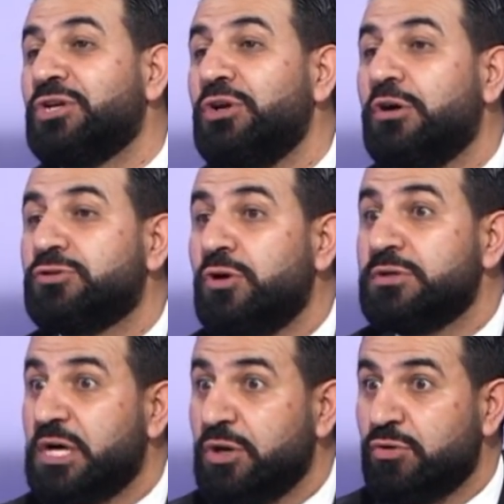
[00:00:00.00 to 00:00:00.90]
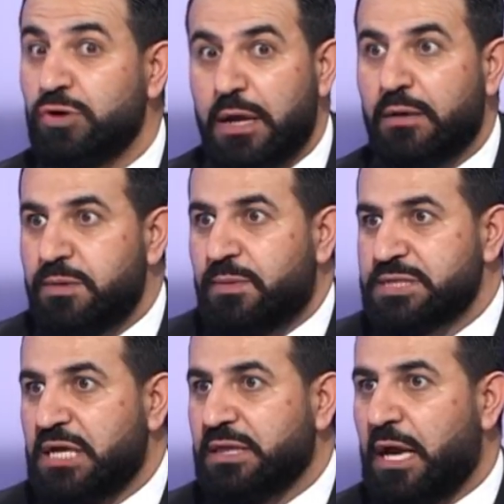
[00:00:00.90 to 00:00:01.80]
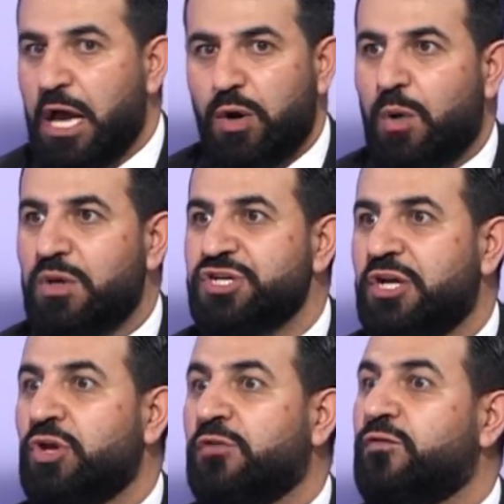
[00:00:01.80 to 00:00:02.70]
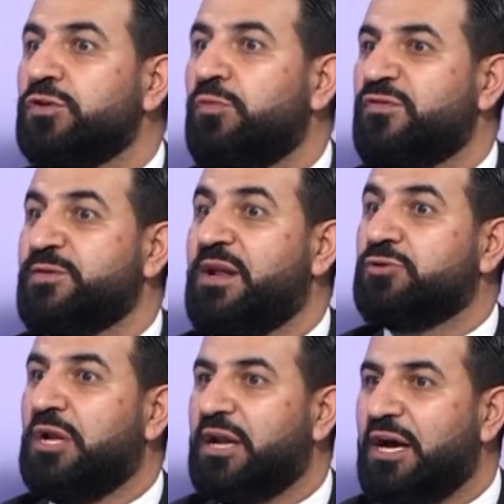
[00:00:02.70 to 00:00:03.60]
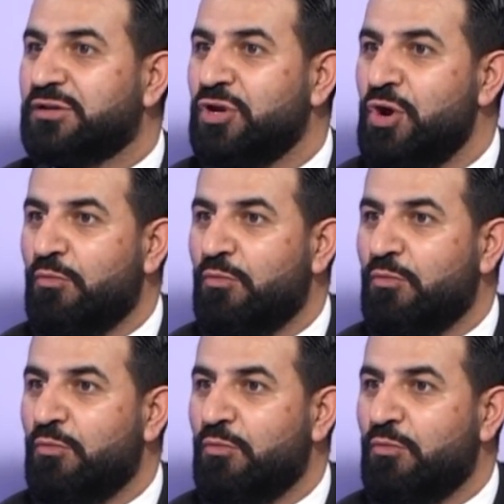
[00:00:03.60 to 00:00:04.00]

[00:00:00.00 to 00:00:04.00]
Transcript: طلعوا طلعوا صاروا يقولوا لا ببساطه قالوا اول شيء هنرفض وما فيش معنا دولارات